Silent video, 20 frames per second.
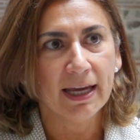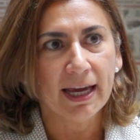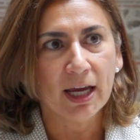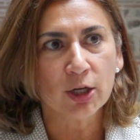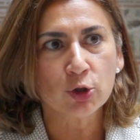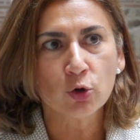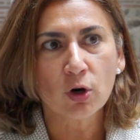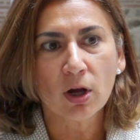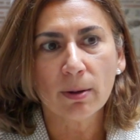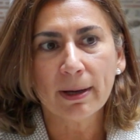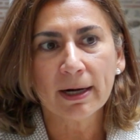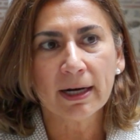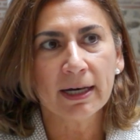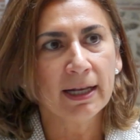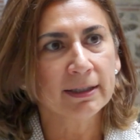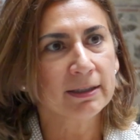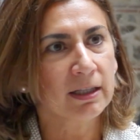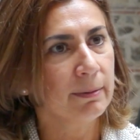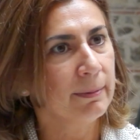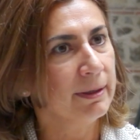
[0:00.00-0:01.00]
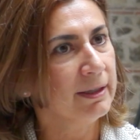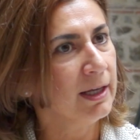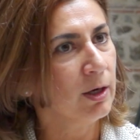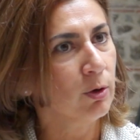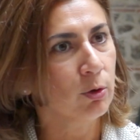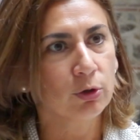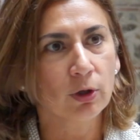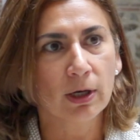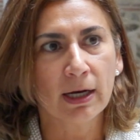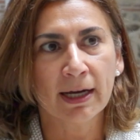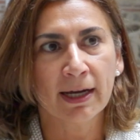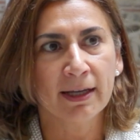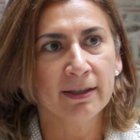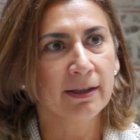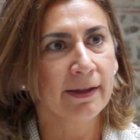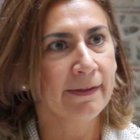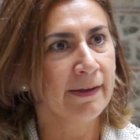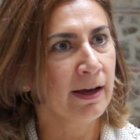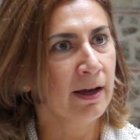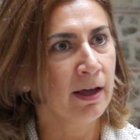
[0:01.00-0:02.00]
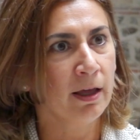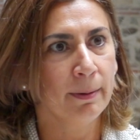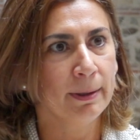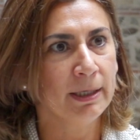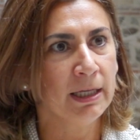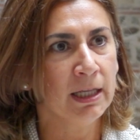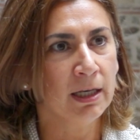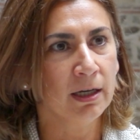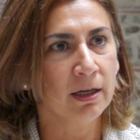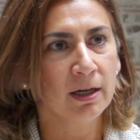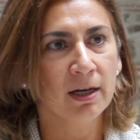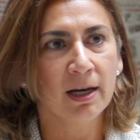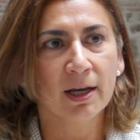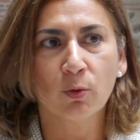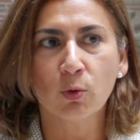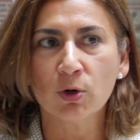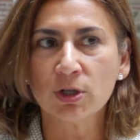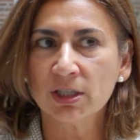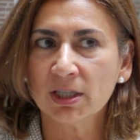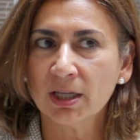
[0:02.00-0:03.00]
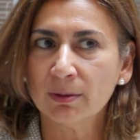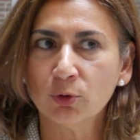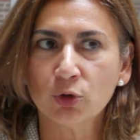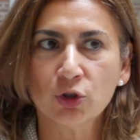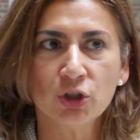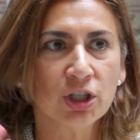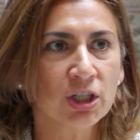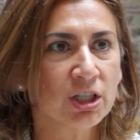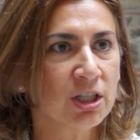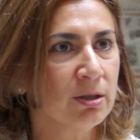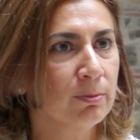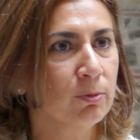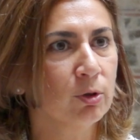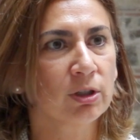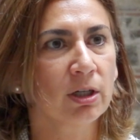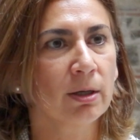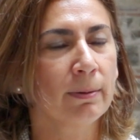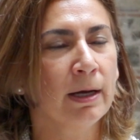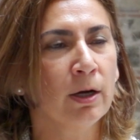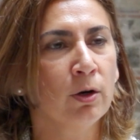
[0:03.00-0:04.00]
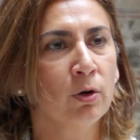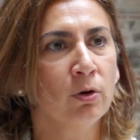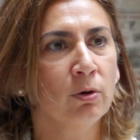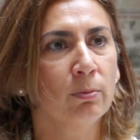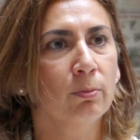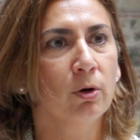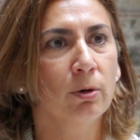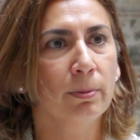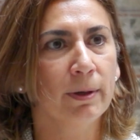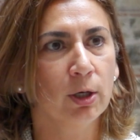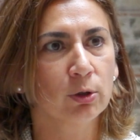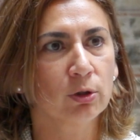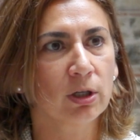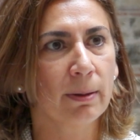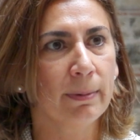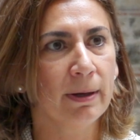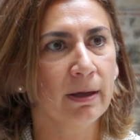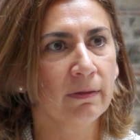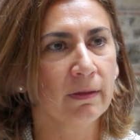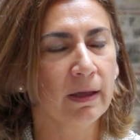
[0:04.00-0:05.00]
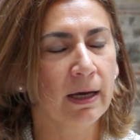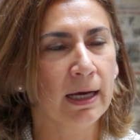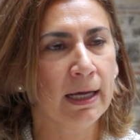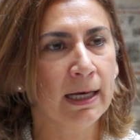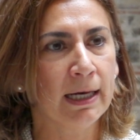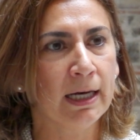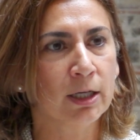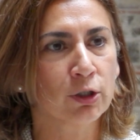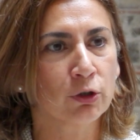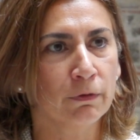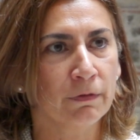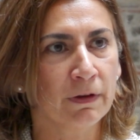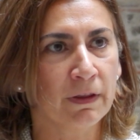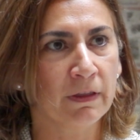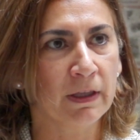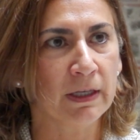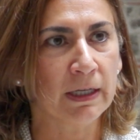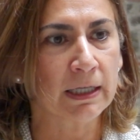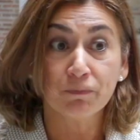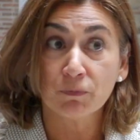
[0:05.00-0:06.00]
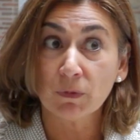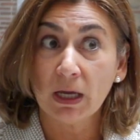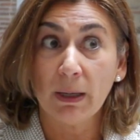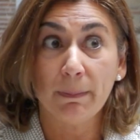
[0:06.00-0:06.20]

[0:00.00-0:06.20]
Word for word: Es una barrera tremenda, cuando la gente deja de venir le cuesta muchísimo trabajo volver otra vez a las oficinas.